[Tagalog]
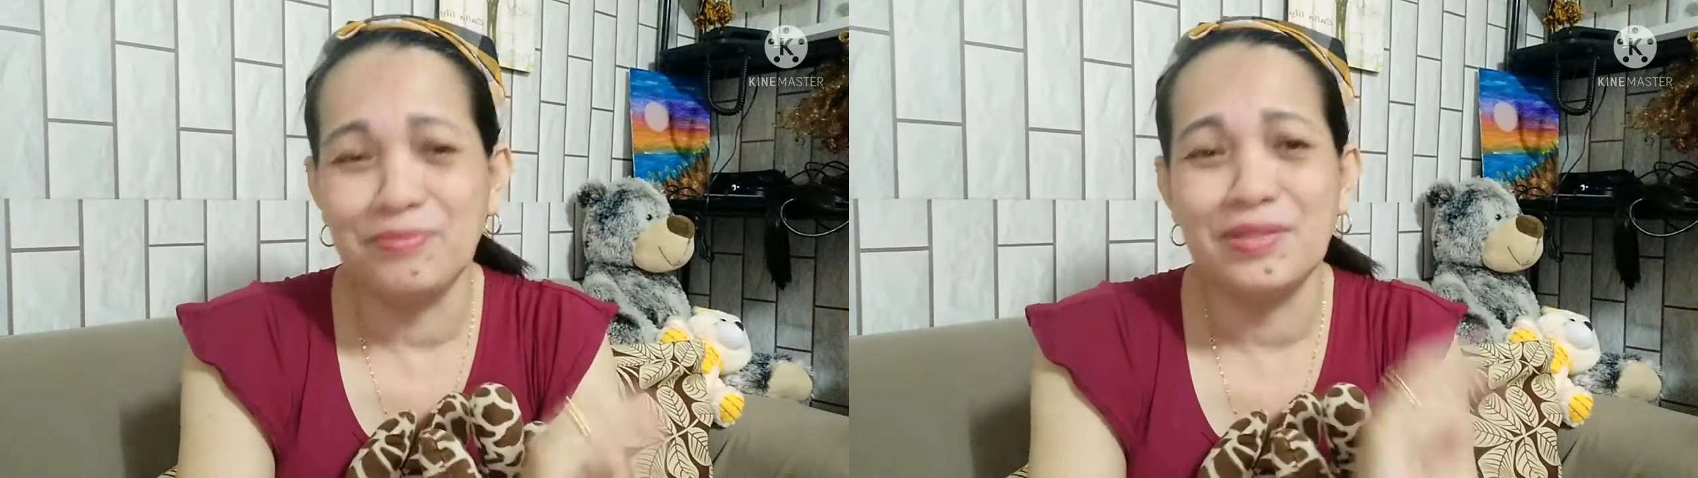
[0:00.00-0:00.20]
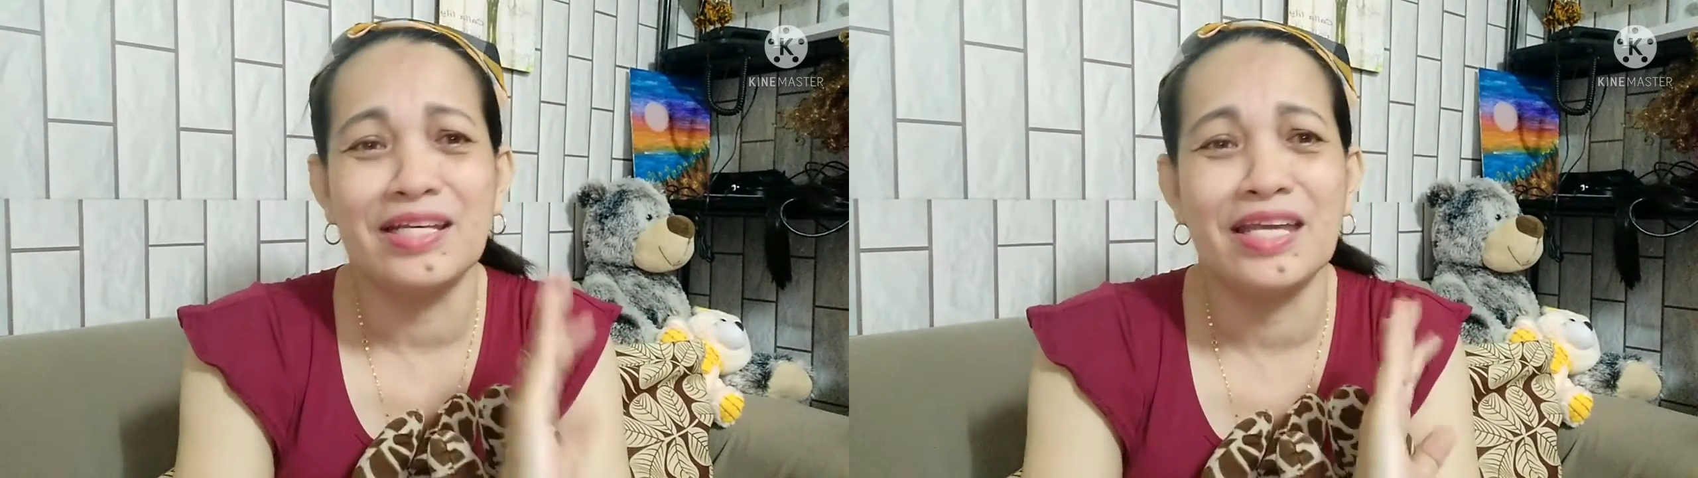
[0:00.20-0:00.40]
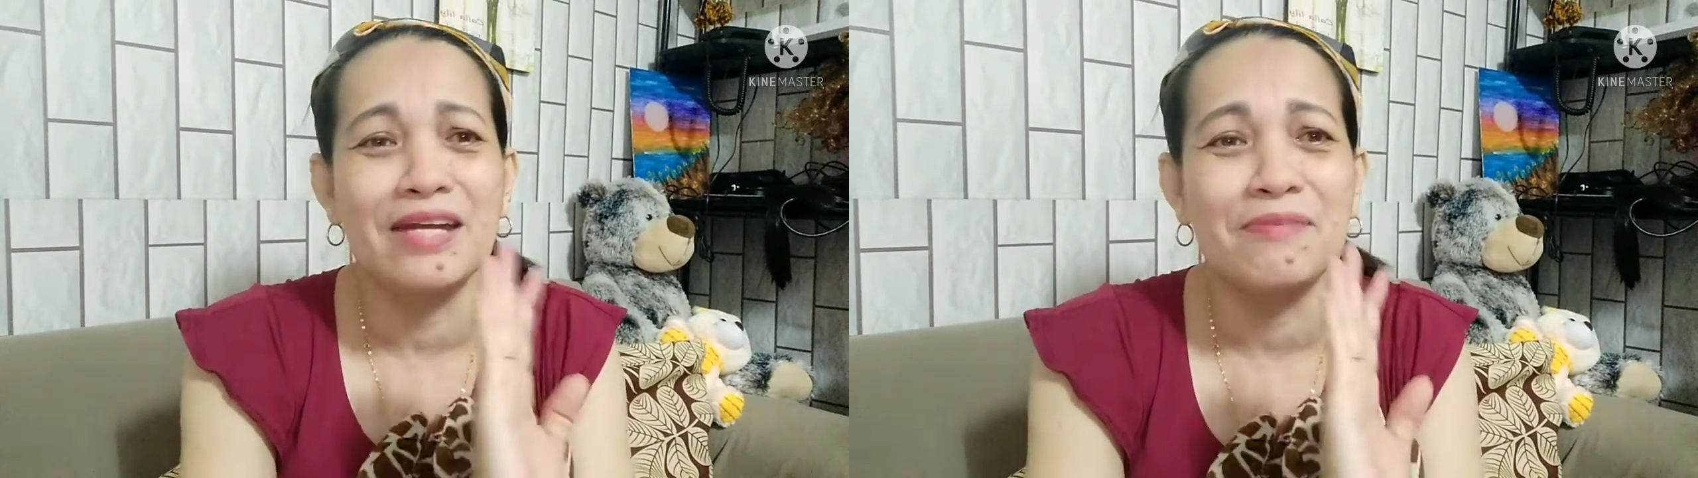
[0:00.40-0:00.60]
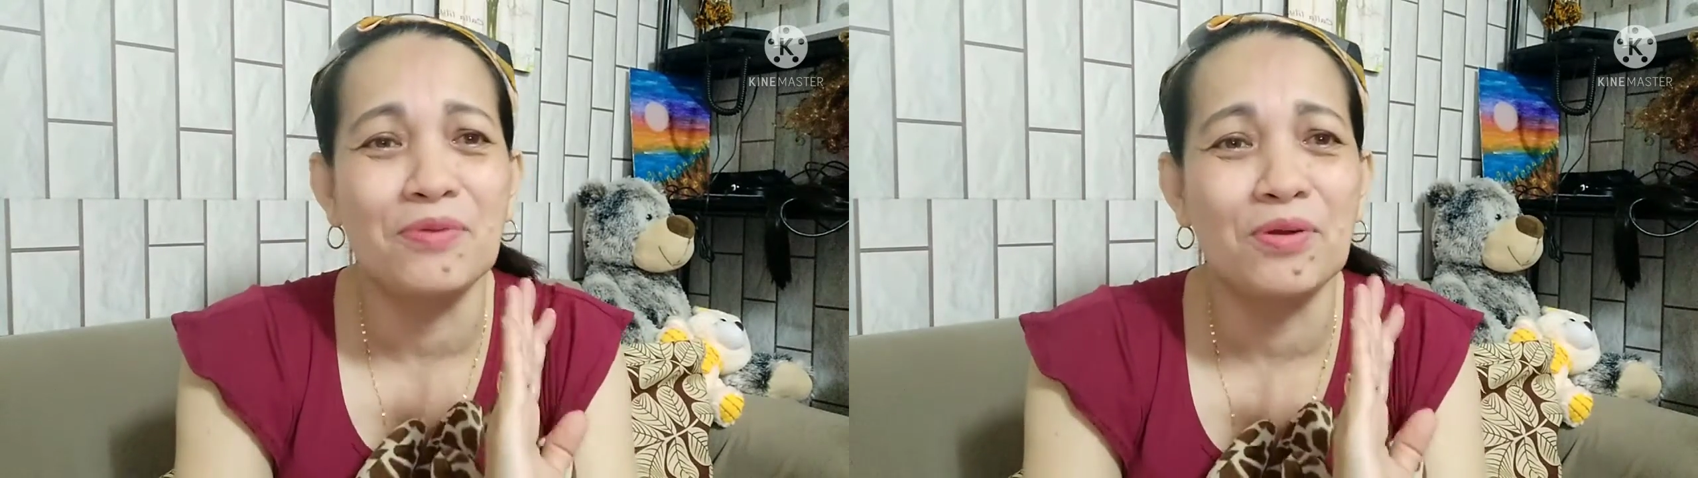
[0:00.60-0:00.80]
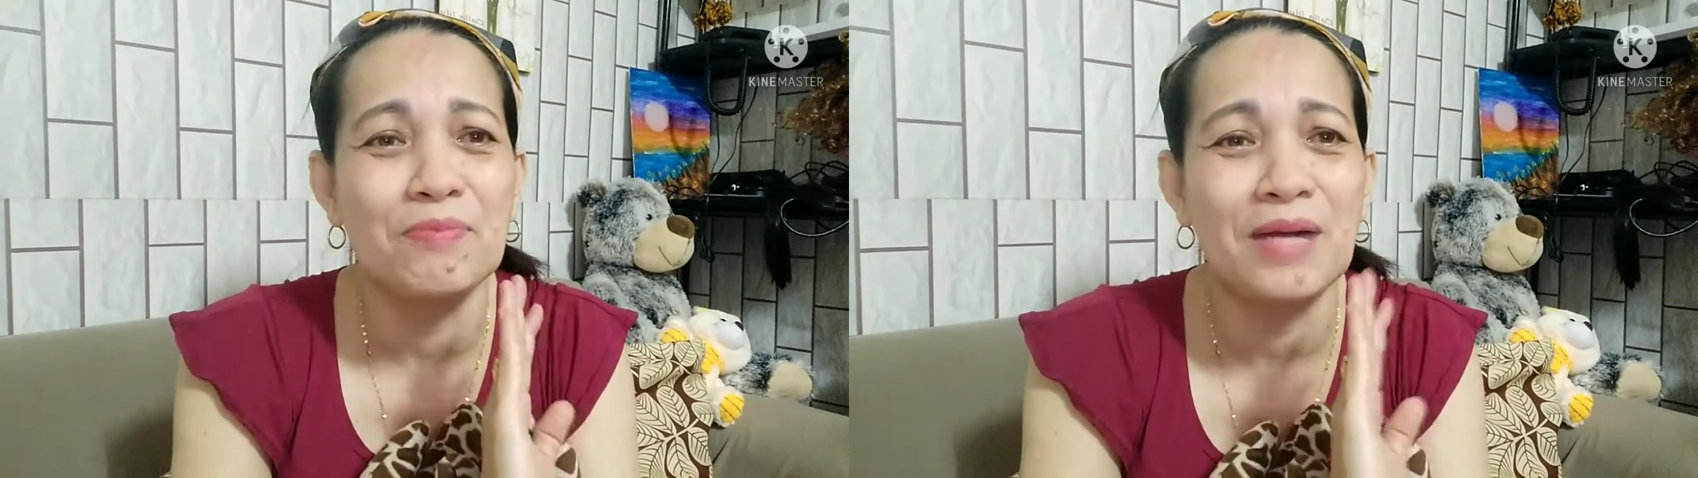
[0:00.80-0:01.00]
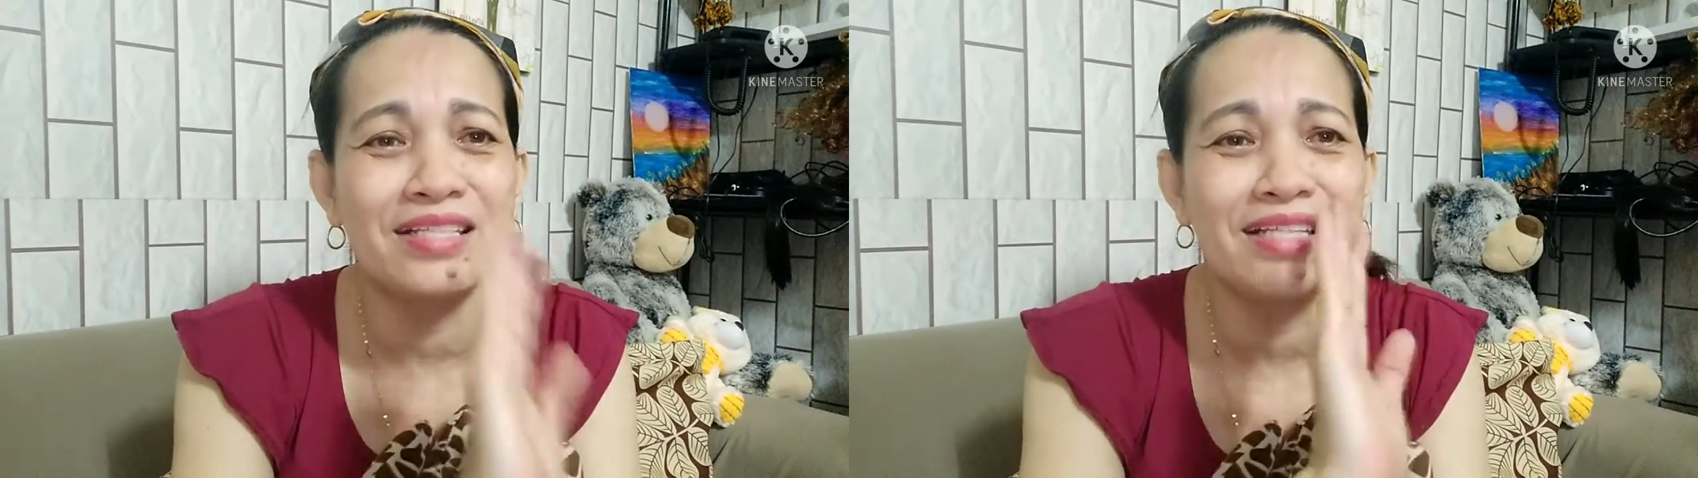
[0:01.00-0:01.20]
be careful pag